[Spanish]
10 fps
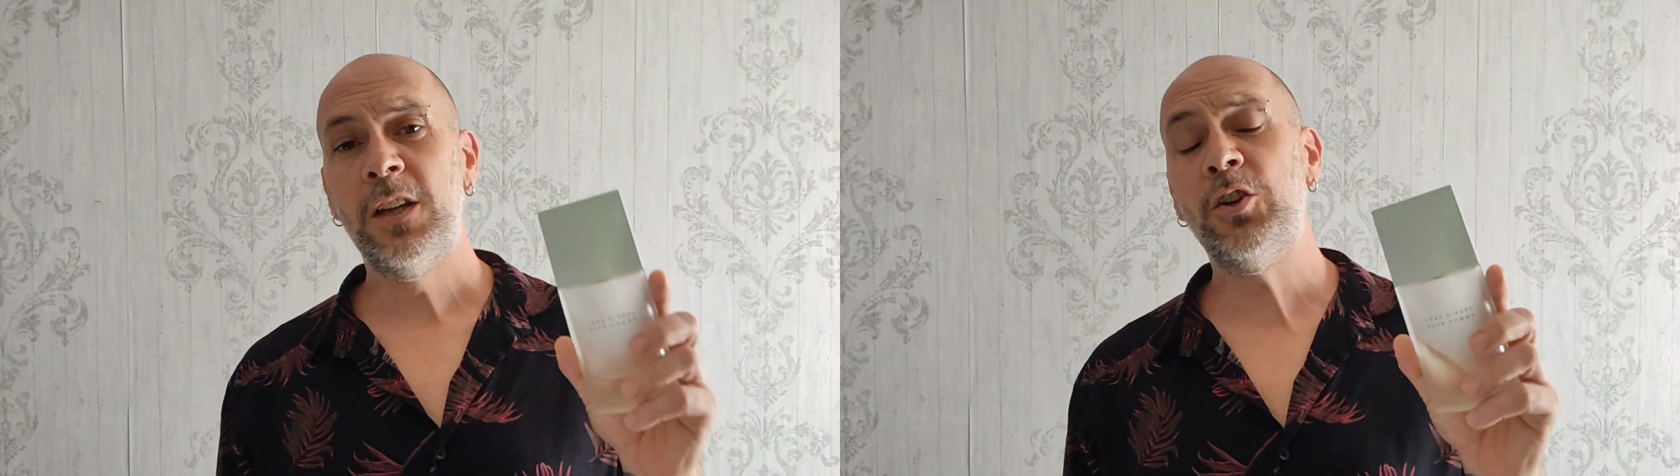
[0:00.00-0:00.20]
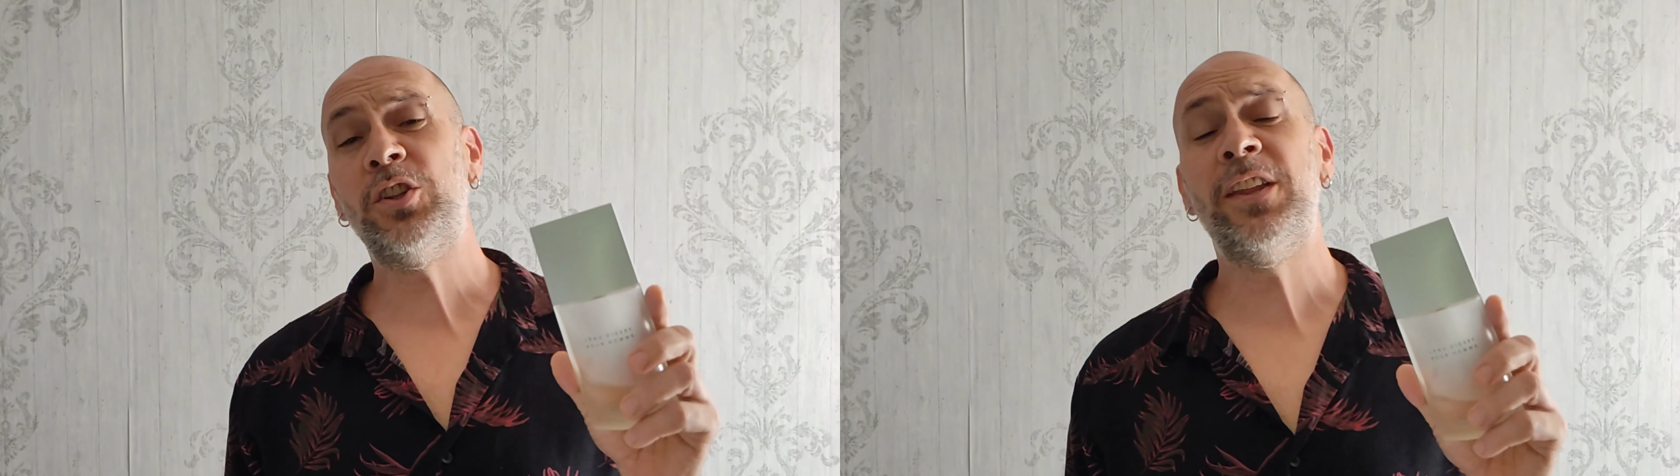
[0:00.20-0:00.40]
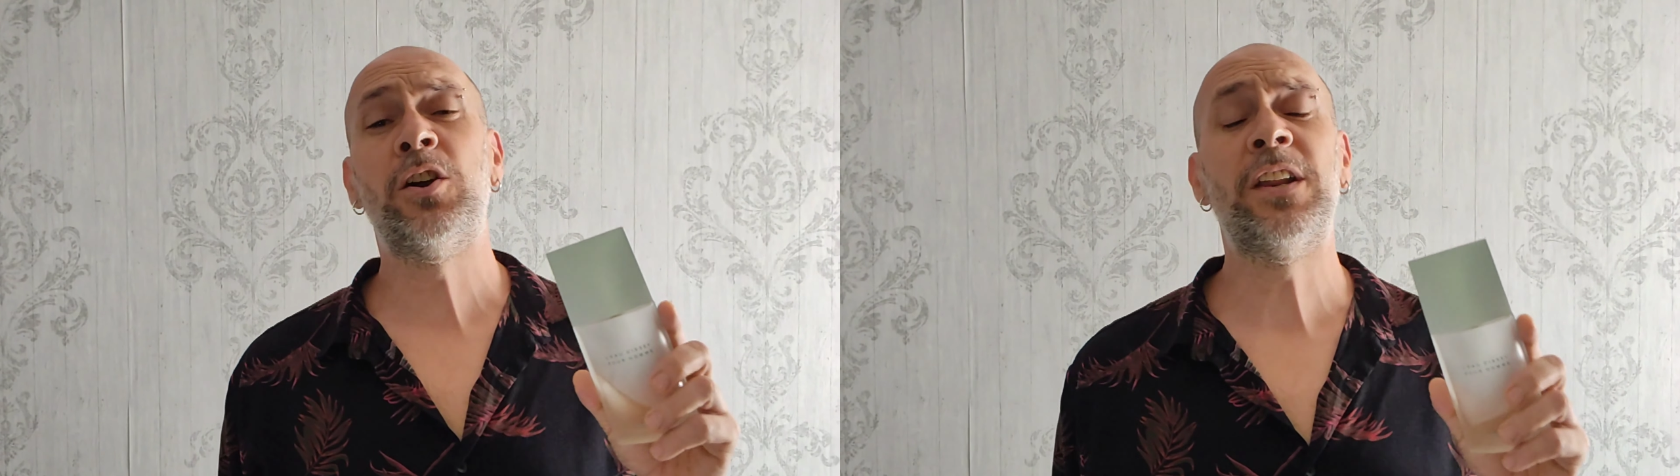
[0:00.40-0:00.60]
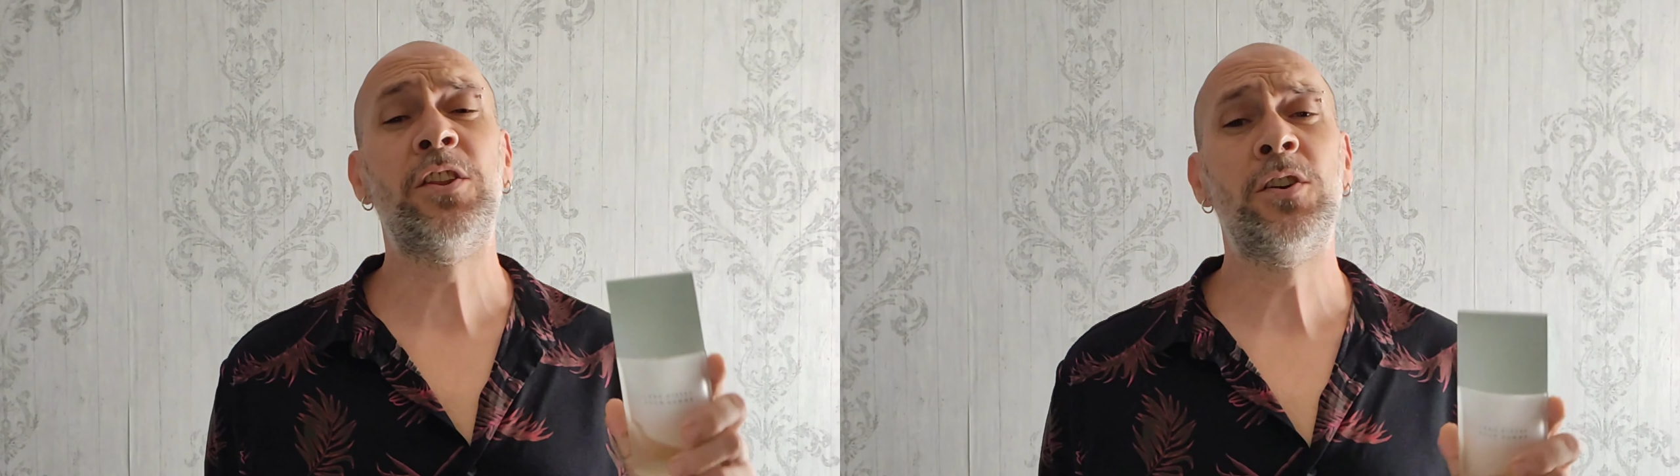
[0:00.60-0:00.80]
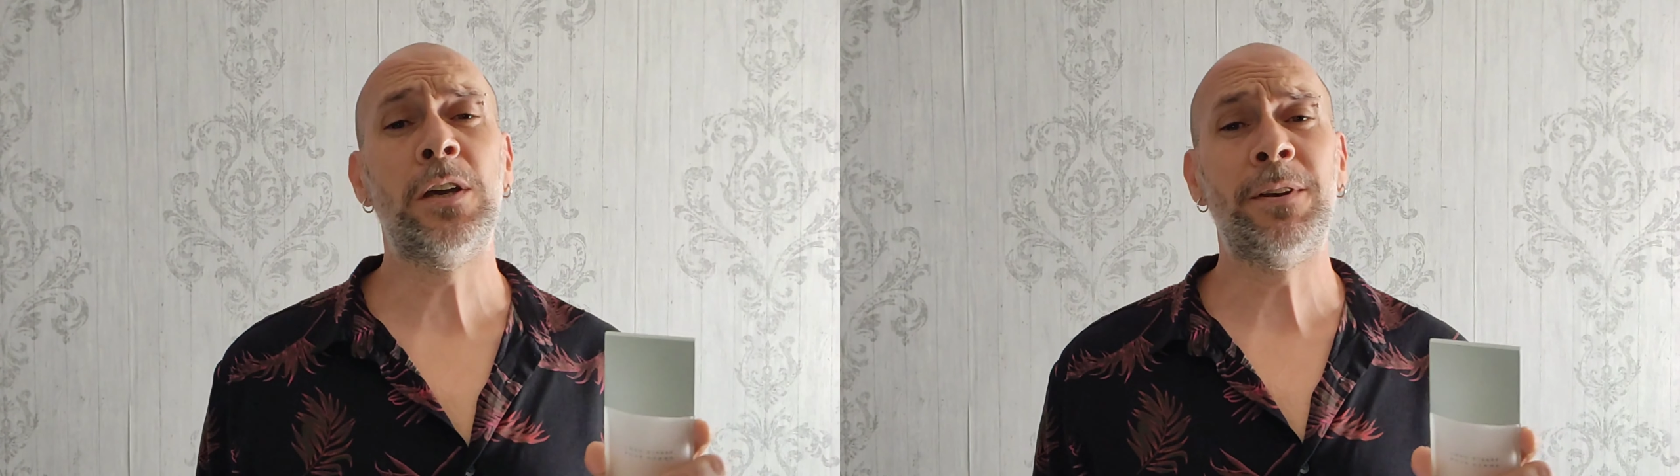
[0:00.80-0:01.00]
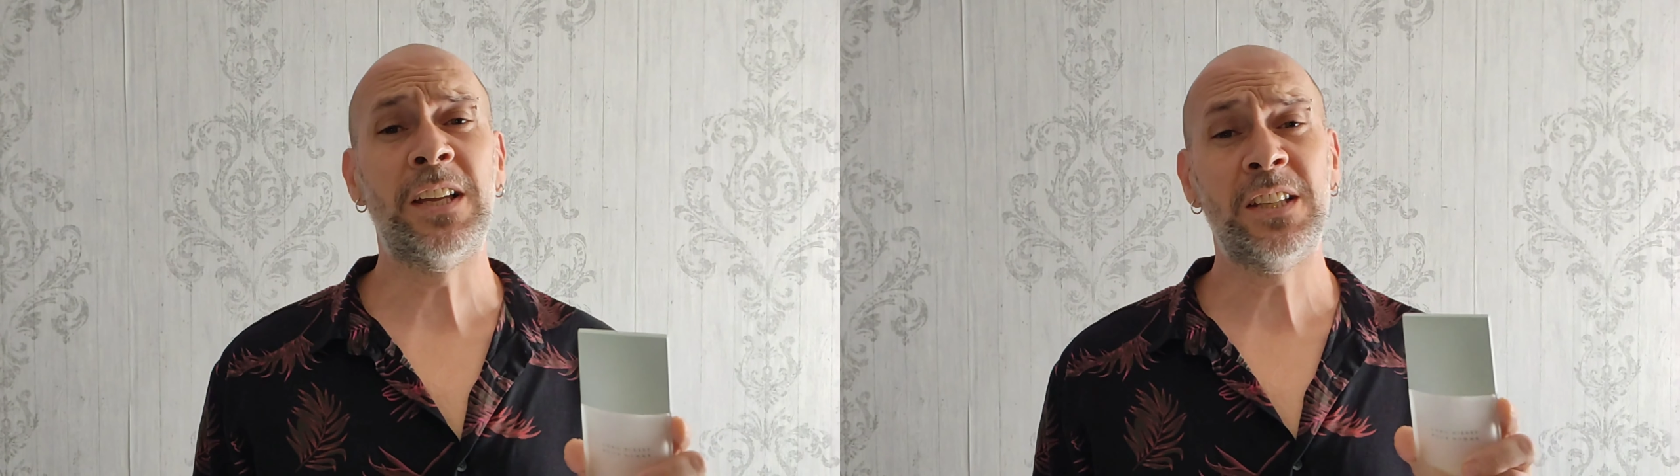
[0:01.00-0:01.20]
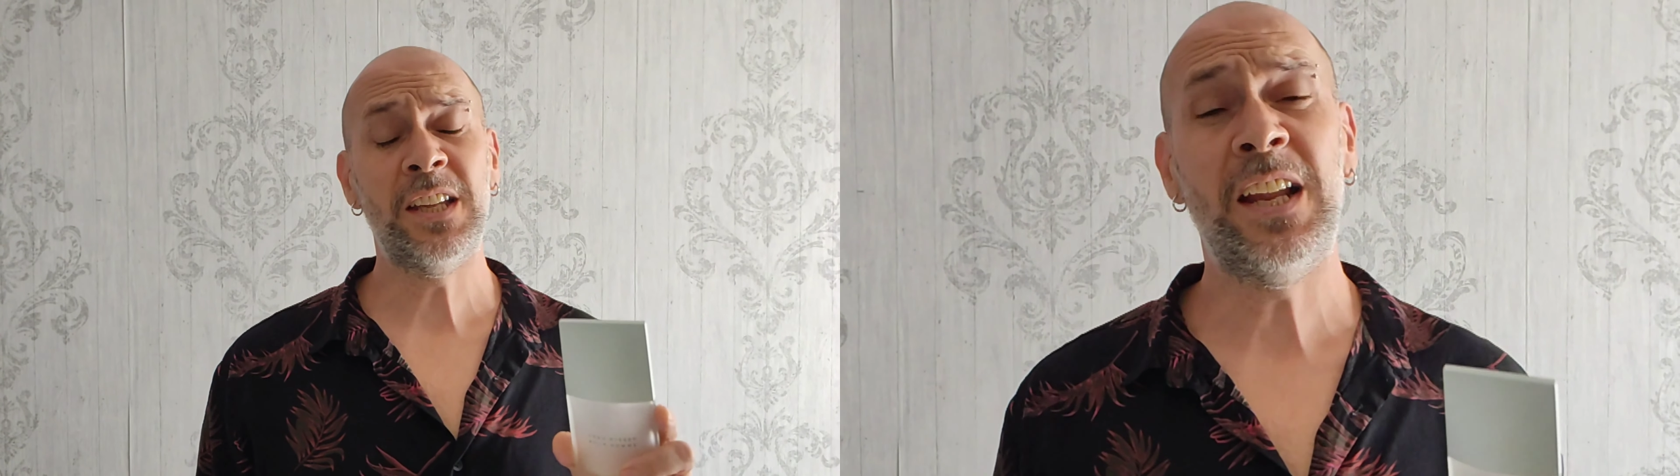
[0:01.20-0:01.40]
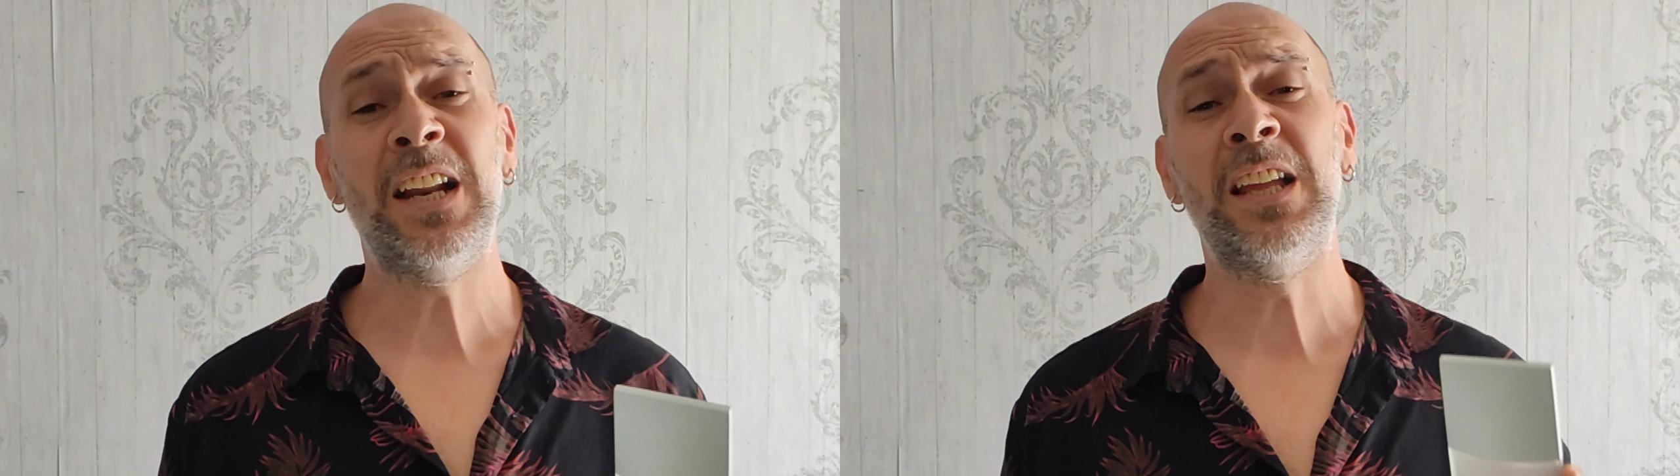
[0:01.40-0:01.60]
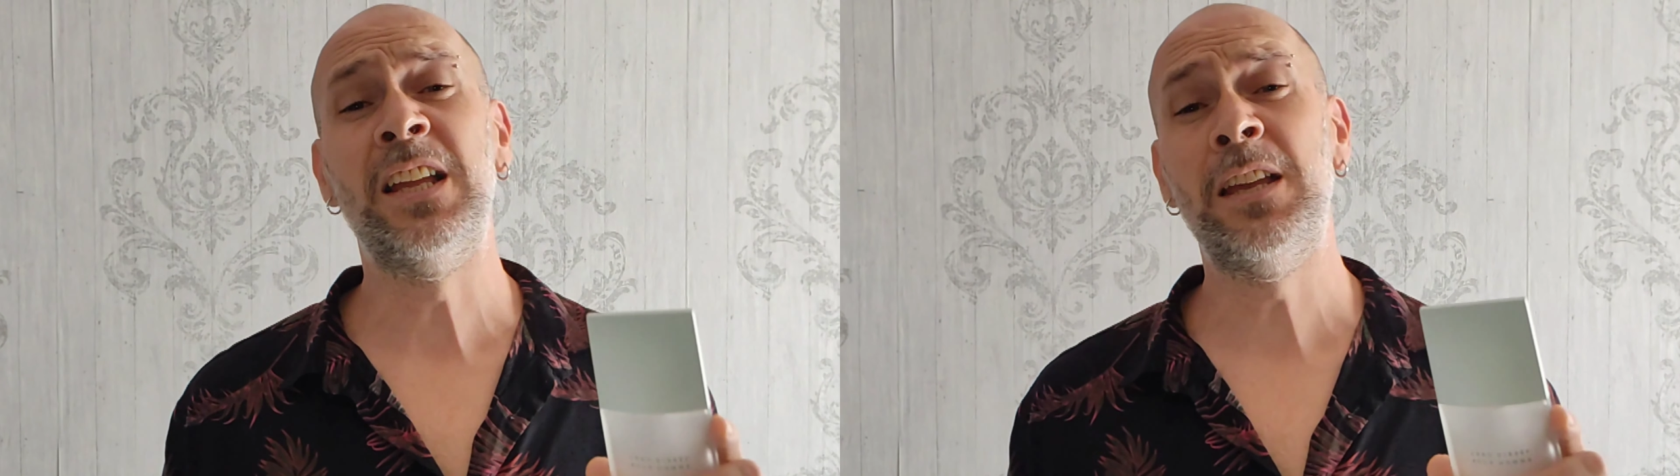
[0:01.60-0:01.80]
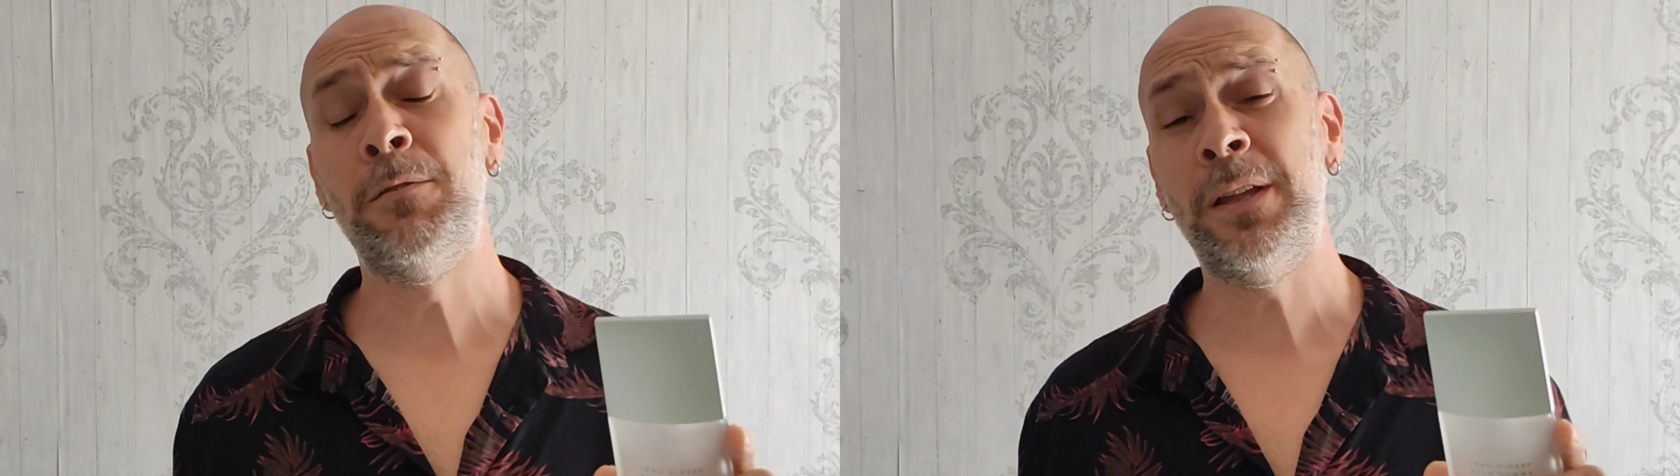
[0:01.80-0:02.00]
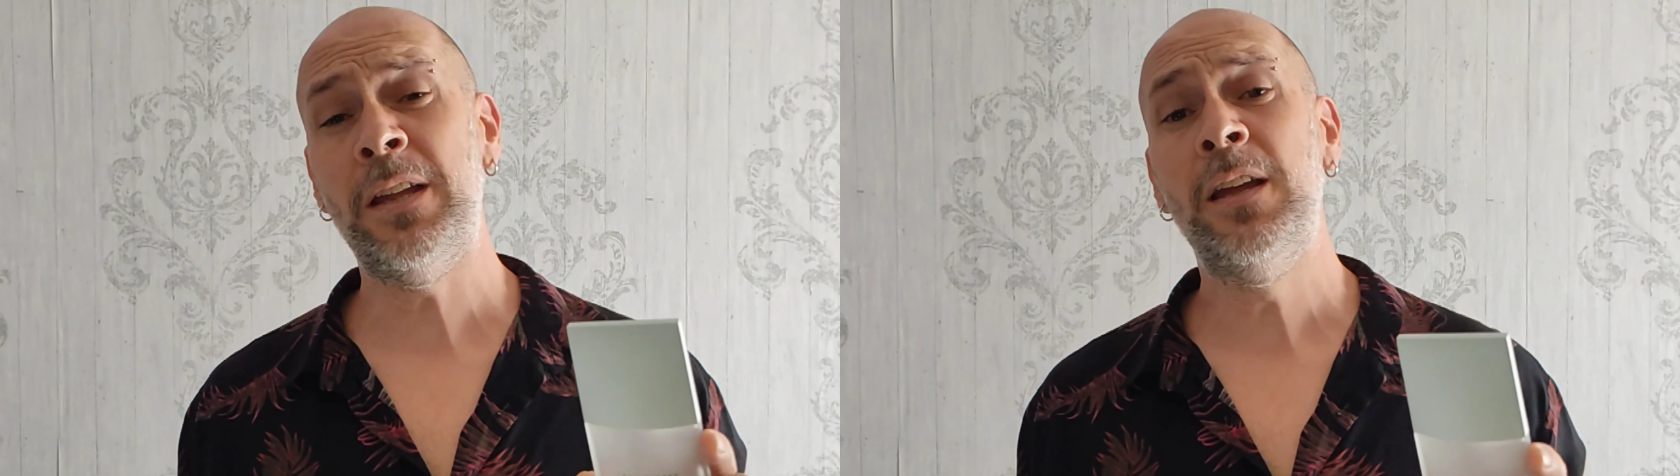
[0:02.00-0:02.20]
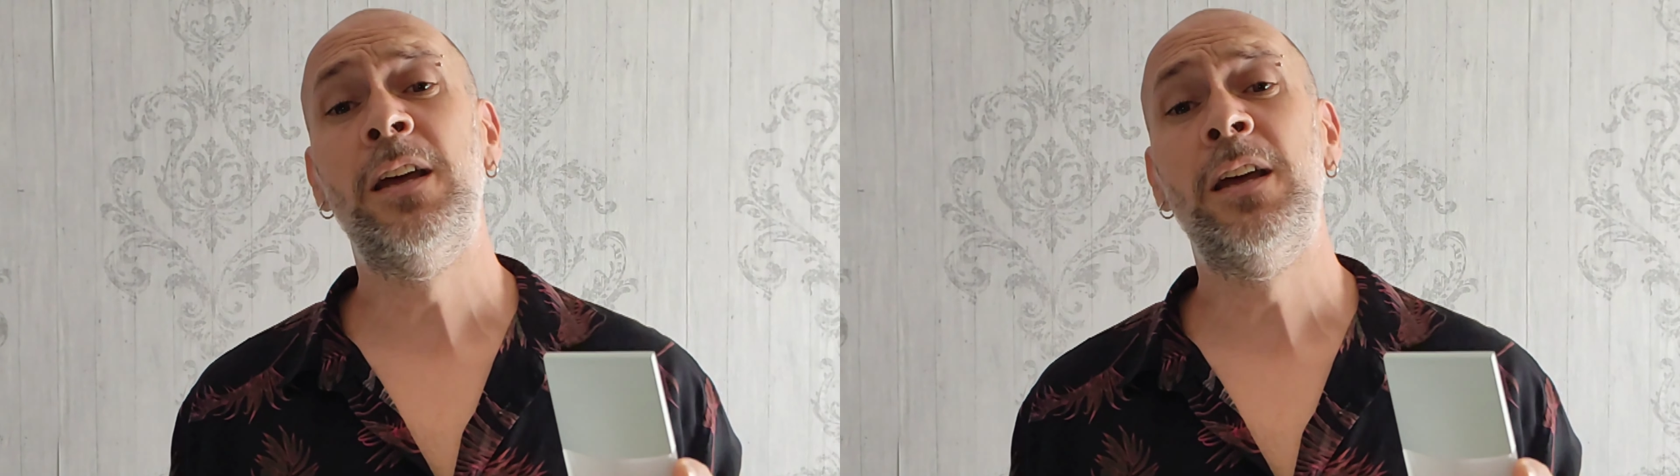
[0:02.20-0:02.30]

Notas de corazón que van a ser el jengibre,